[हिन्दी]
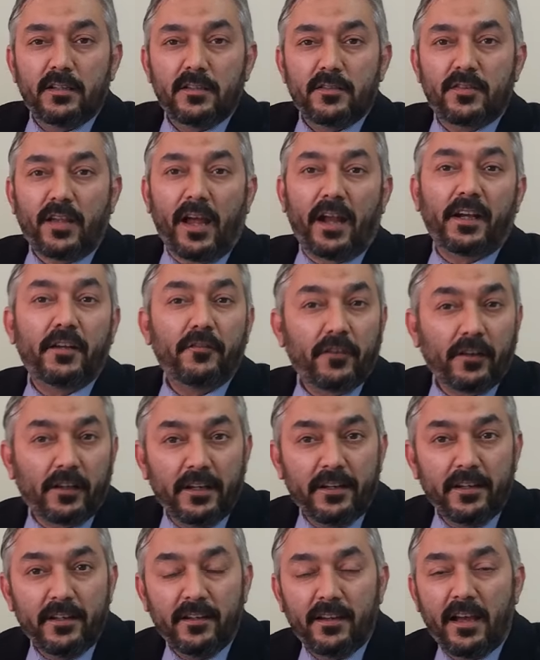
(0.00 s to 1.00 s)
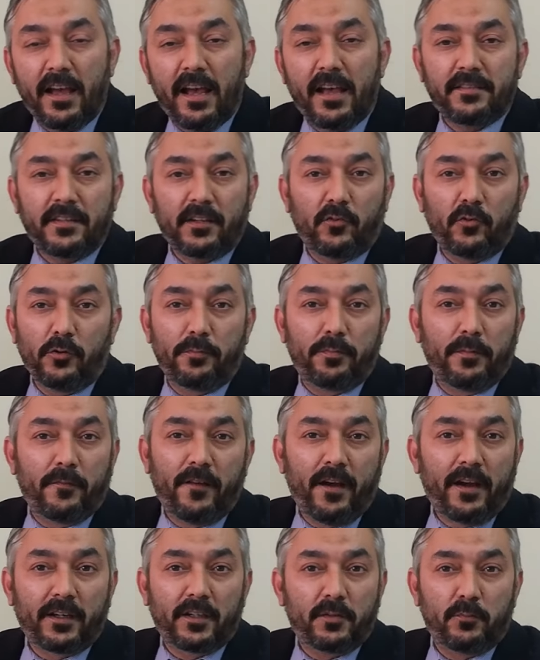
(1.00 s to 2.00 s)
साइंटिफिकली ऐसा कोई
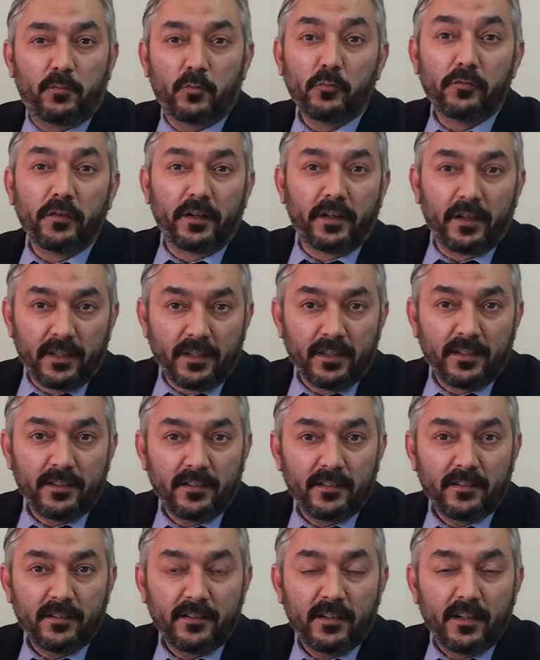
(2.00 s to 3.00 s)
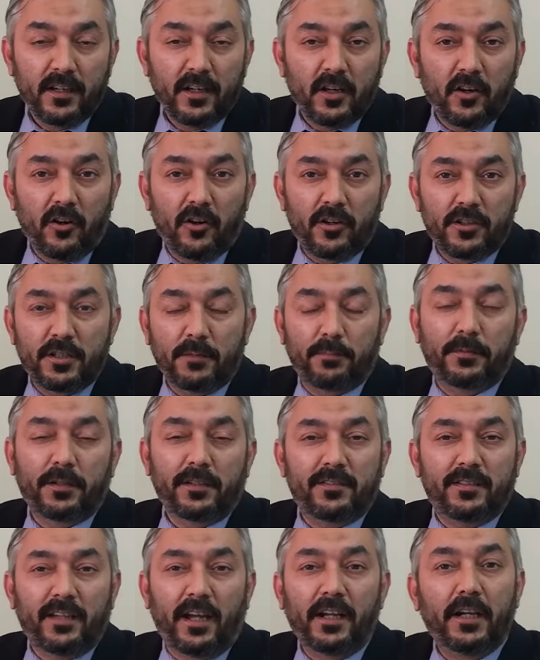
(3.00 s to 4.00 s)
फैक्ट प्रूवन नहीं है और जब तक
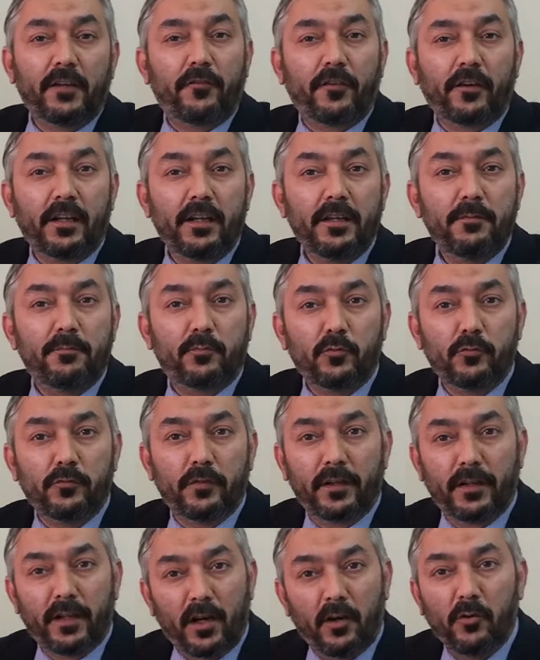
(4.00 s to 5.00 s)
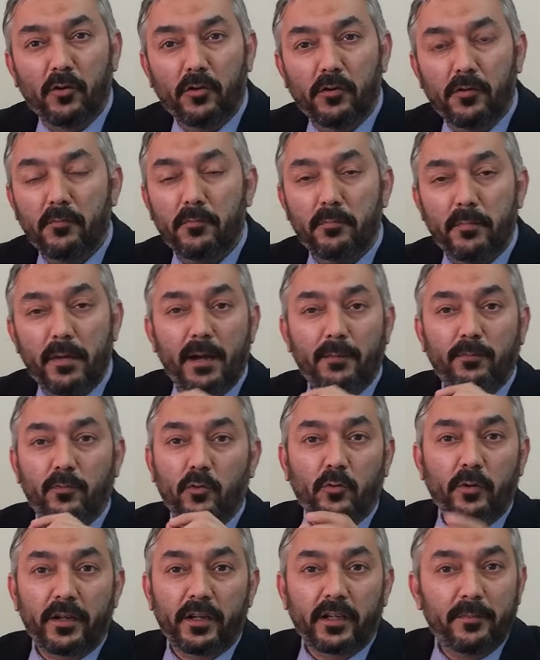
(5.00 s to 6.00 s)
साइंटिफिकली प्रूवन ना हो मैं आपको
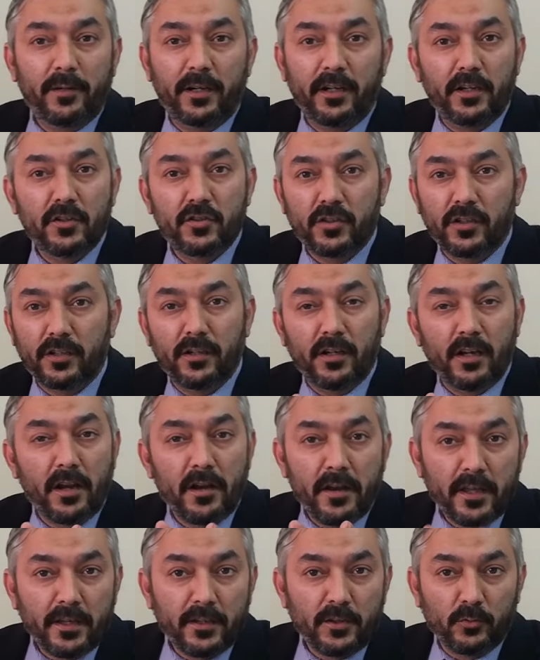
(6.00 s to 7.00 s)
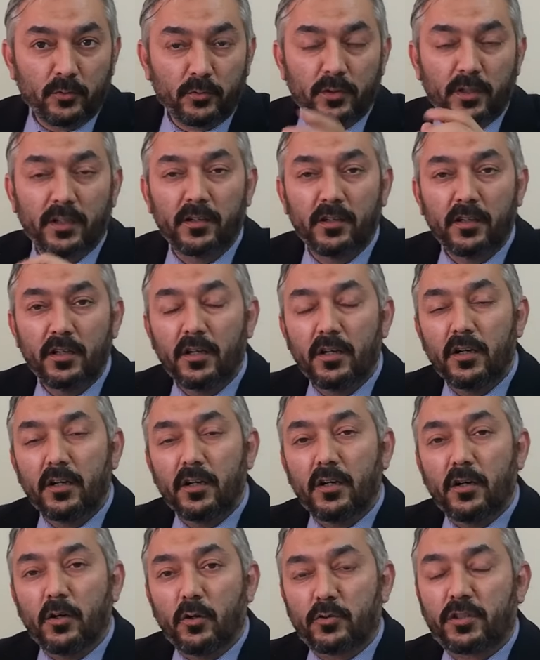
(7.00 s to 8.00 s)
कोई रिकमेंडेशन नहीं दूंगा
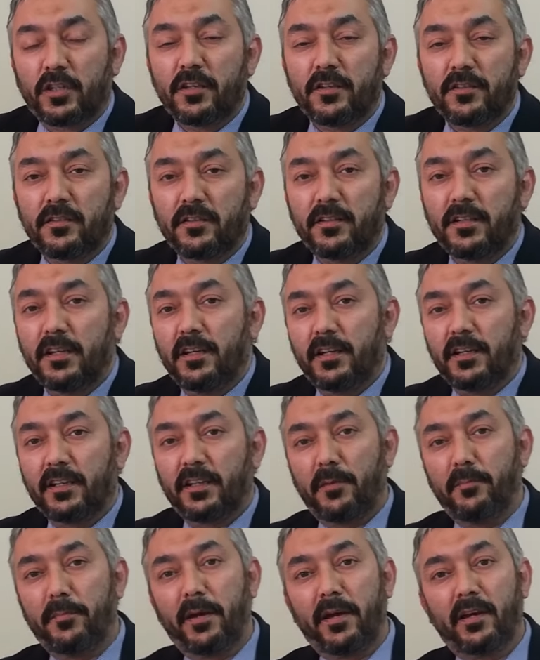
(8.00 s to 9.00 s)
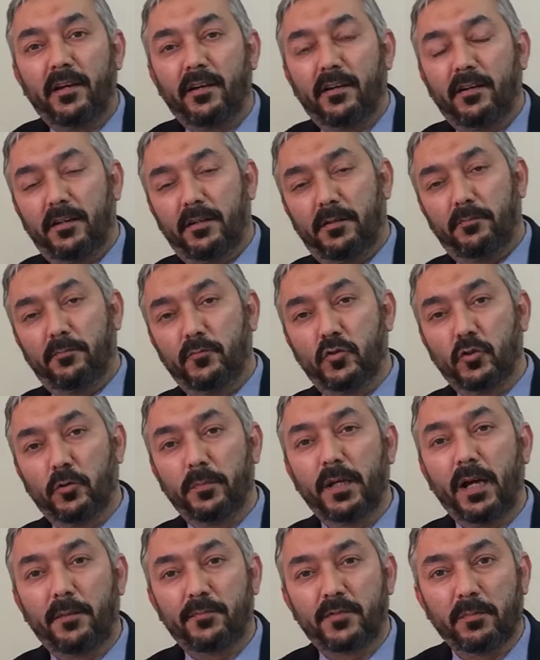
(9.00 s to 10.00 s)
उसकी रीज़न ये है कि मैं जो
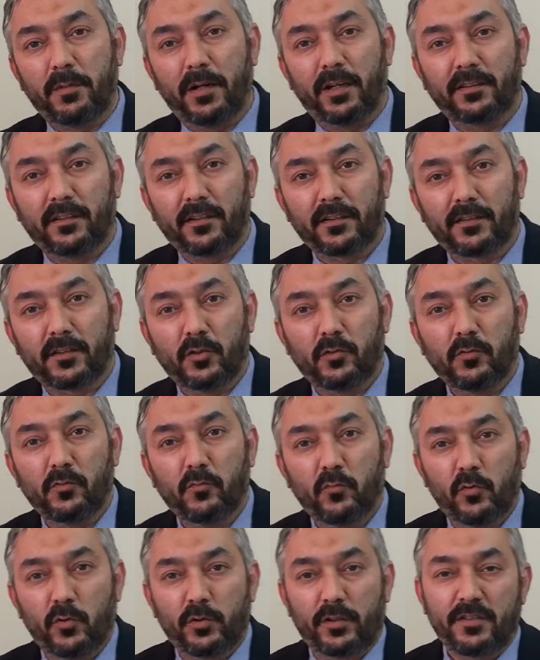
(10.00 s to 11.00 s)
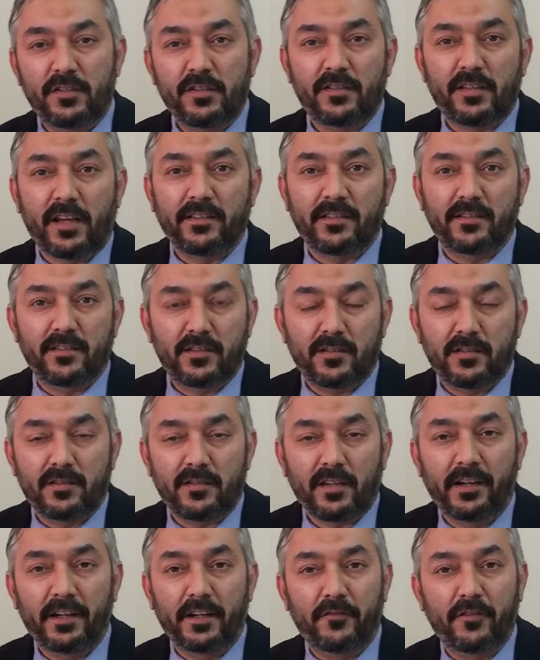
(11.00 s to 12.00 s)
भी आपसे बात करता हूँ वो किसी
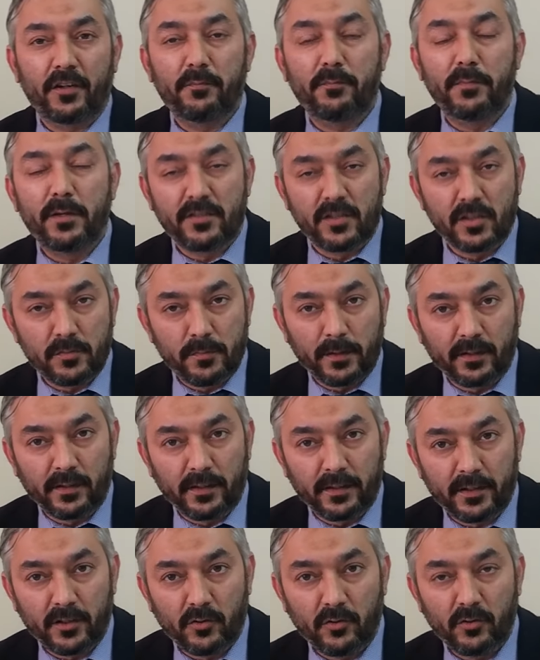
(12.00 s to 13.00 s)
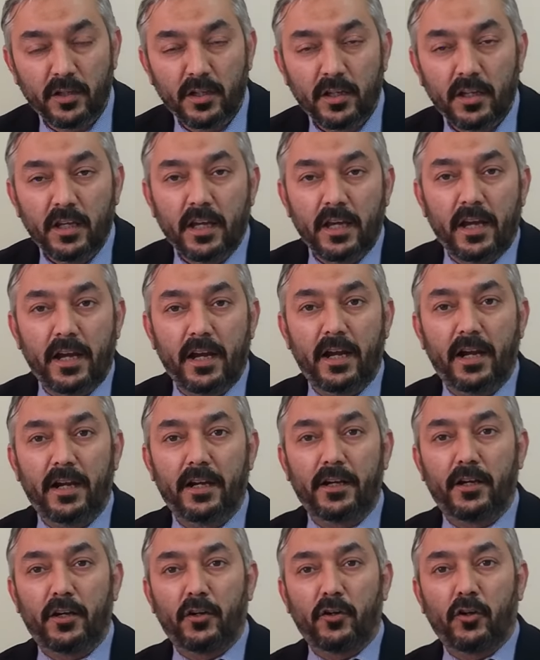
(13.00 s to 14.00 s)
साइंटिफिक बेसिस पे कर रहा हूँ
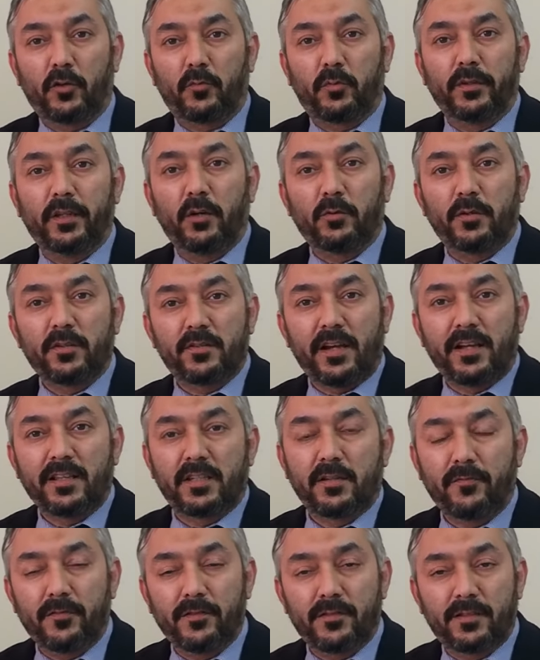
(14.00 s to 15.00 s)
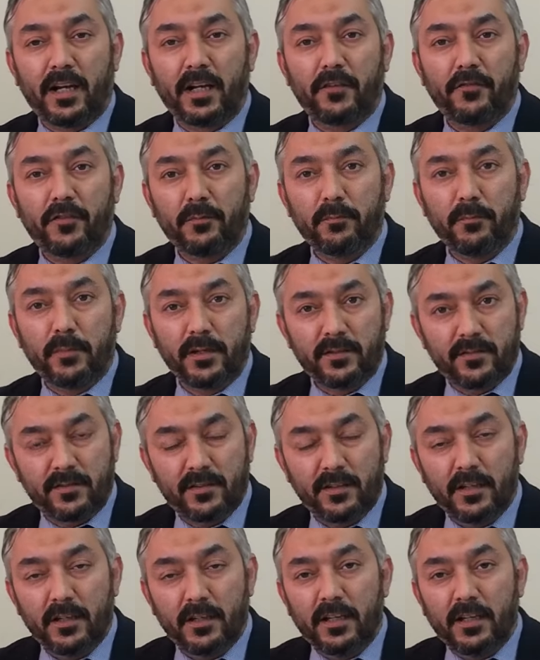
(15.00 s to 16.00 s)
एंड नॉट विदाउट अ साइंटिफिक बेस
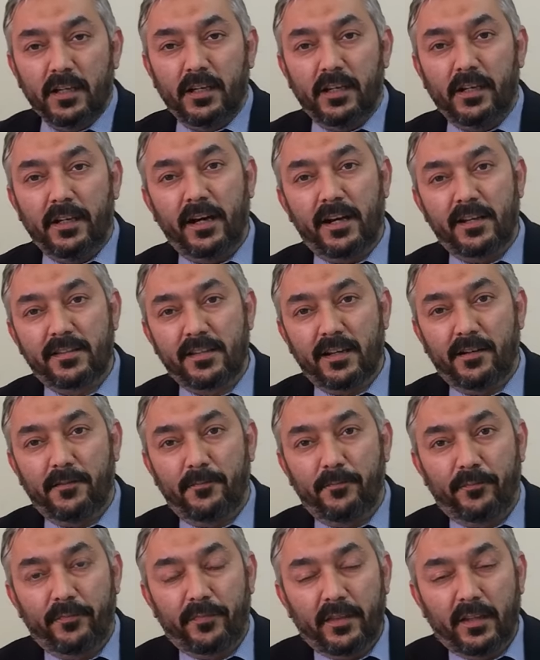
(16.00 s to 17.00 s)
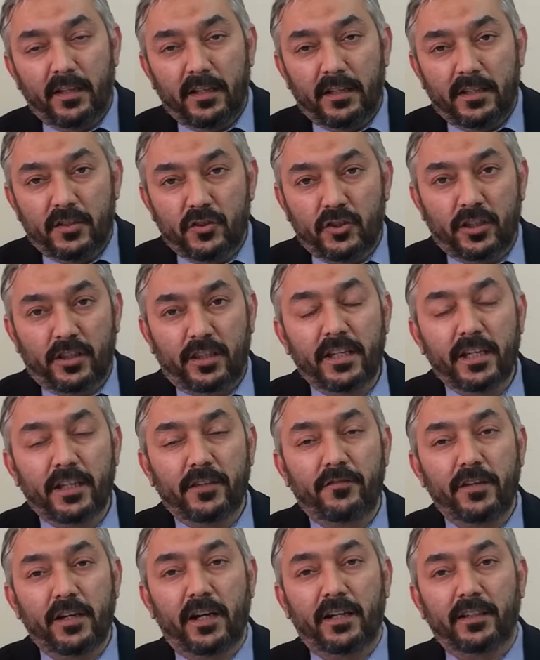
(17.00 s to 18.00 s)
लिहाजा जितनी
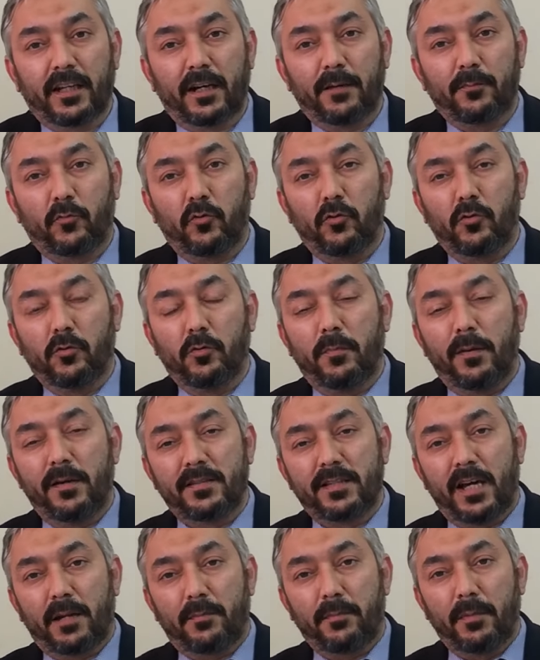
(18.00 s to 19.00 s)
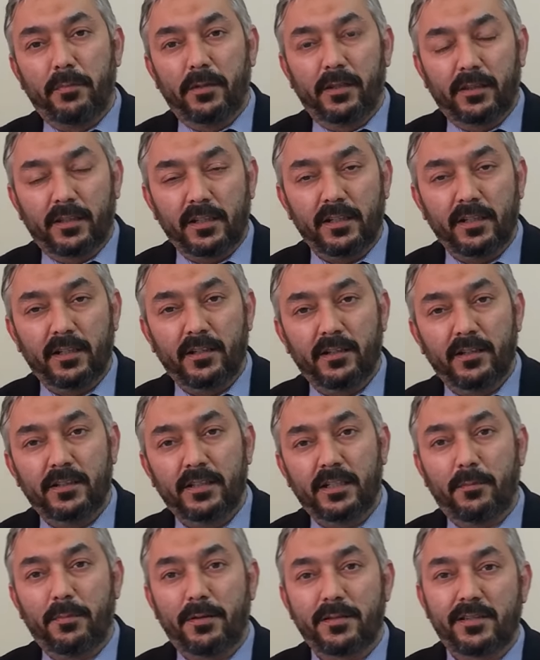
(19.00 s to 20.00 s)
अद्वियात आपको बाज़ार में मिलती हैं
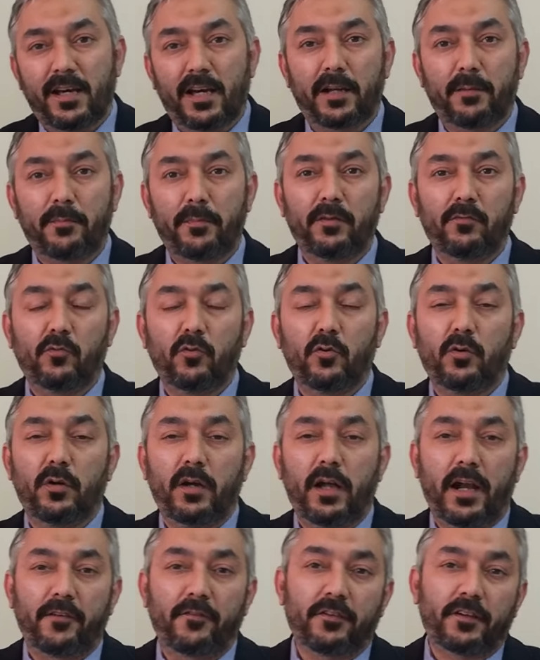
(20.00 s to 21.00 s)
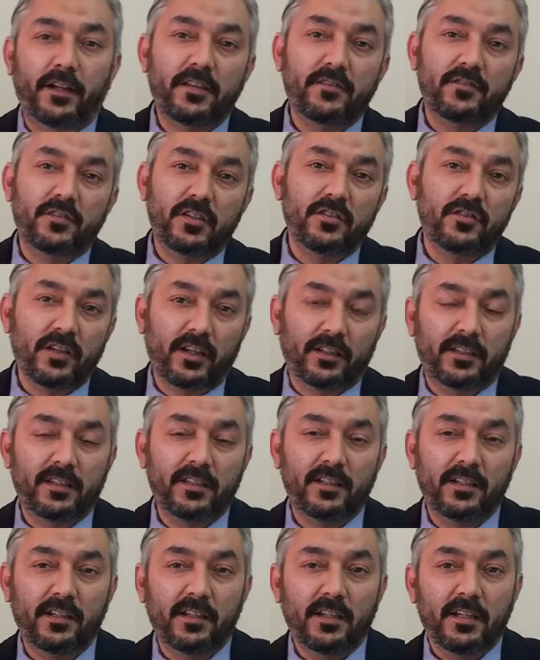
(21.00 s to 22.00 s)
या बाज़ार में वो एडवर्टाइज़ की जाती
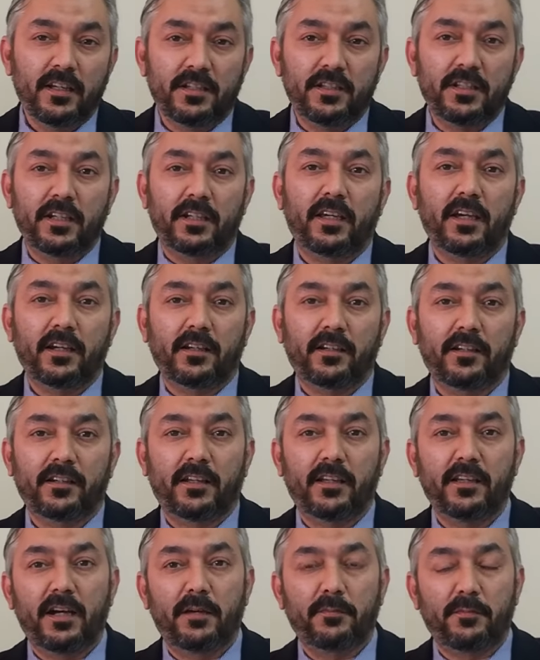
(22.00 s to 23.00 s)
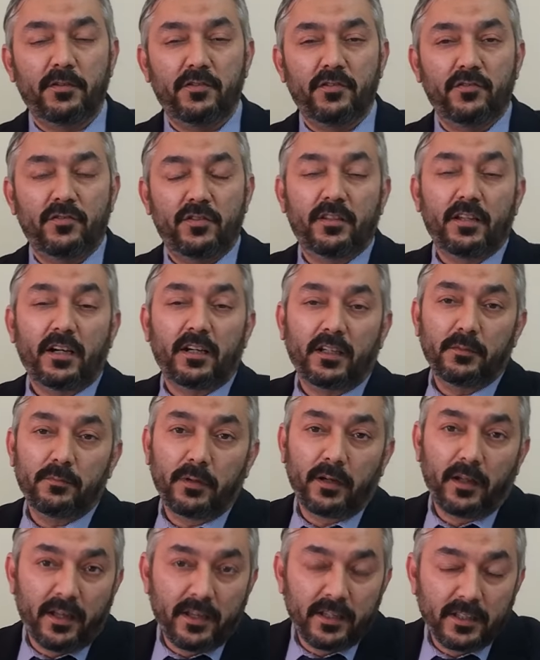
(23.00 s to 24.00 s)
हैं ये कहकर के आपकी जिनसी ताकत
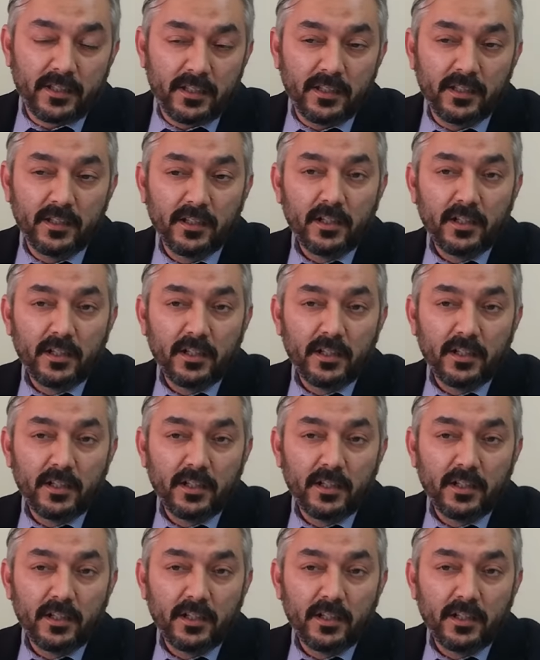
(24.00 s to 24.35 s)
बढ़ाएंगी